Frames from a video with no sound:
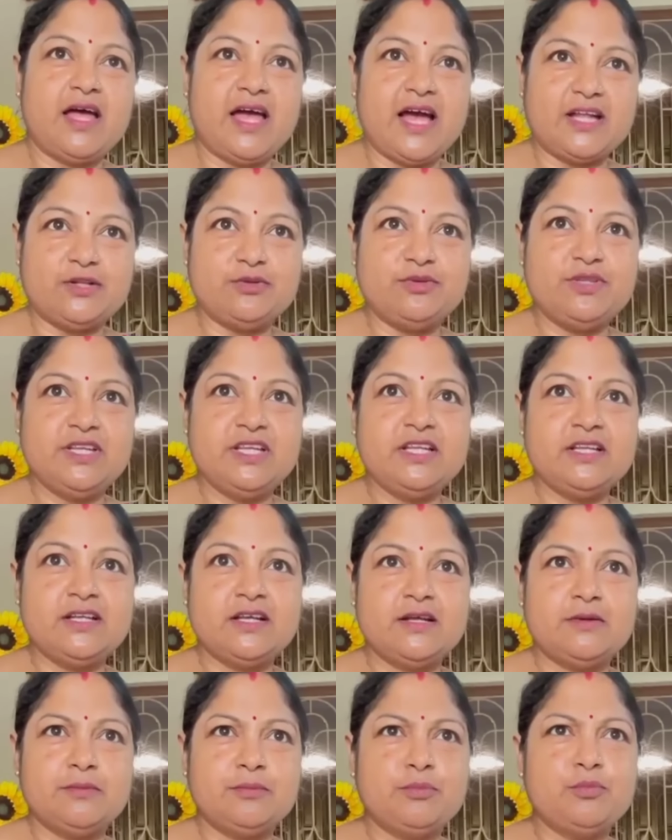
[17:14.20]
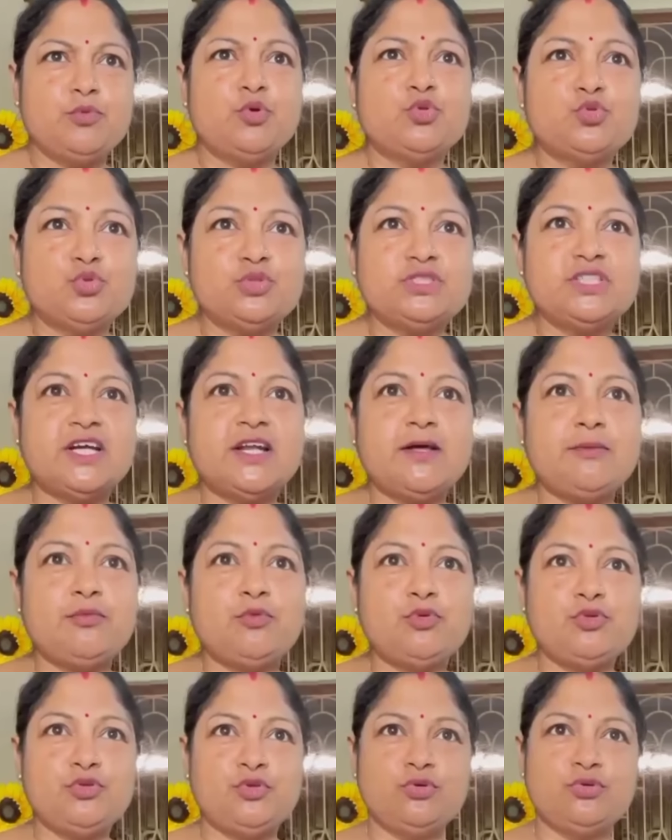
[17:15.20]
এতদিন নতুন যারা
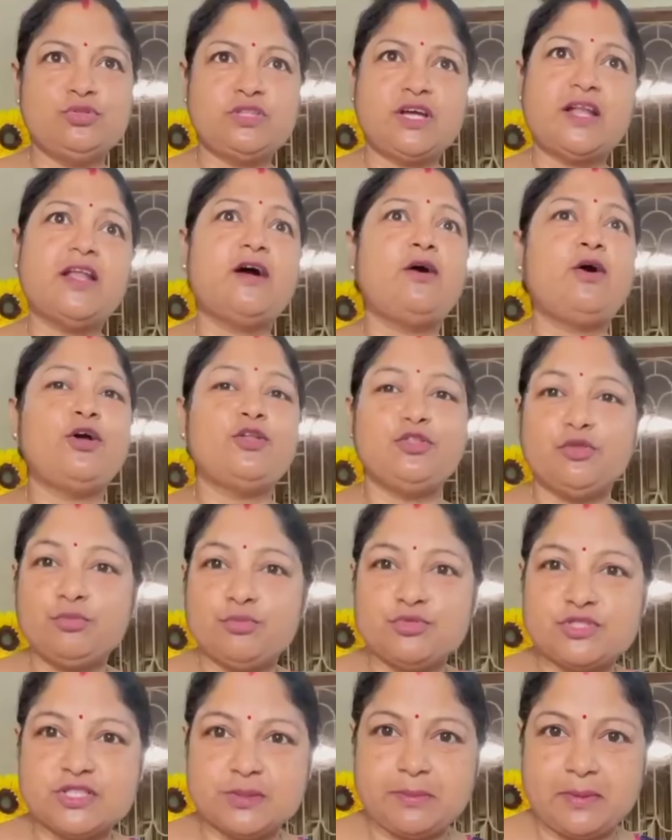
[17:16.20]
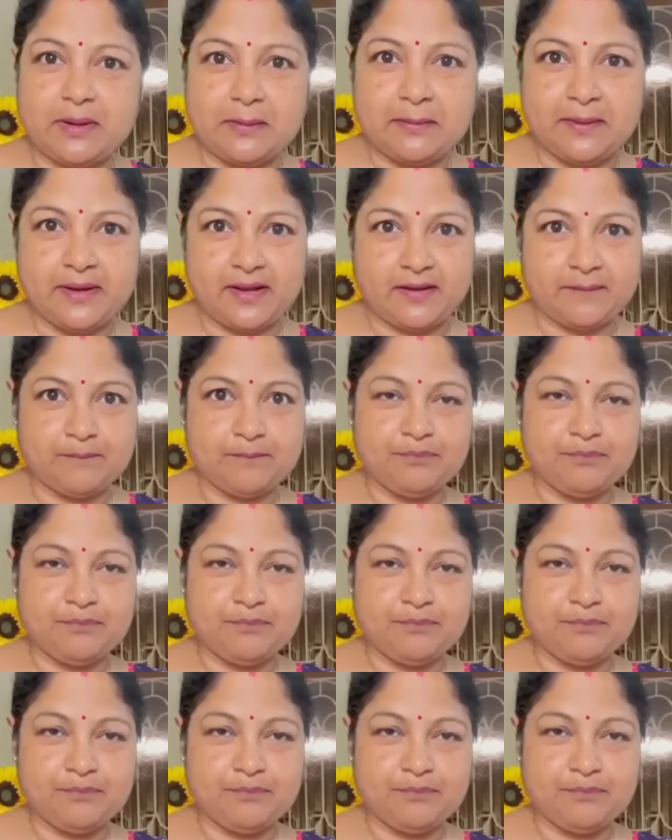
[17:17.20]
বন্ধু তারা হয়তো বুঝতে পারবে না